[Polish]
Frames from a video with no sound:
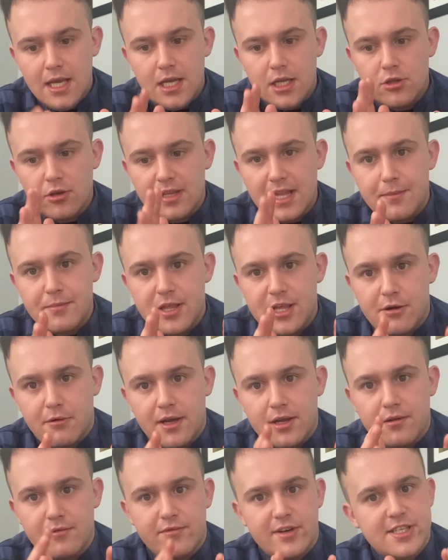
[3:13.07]
to tam
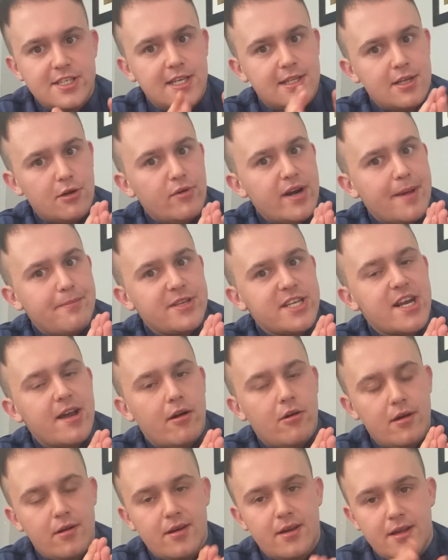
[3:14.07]
działają właśnie te ulepsza,
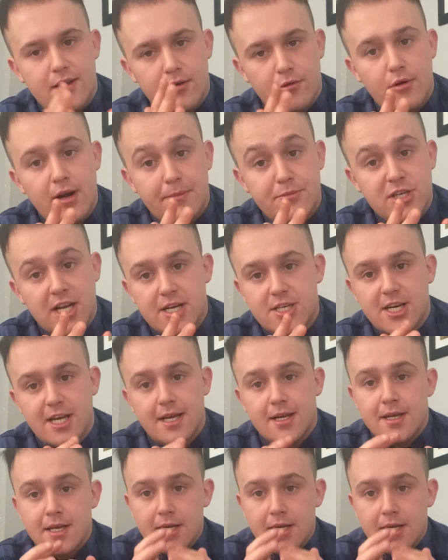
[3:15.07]
e, ulepszacze.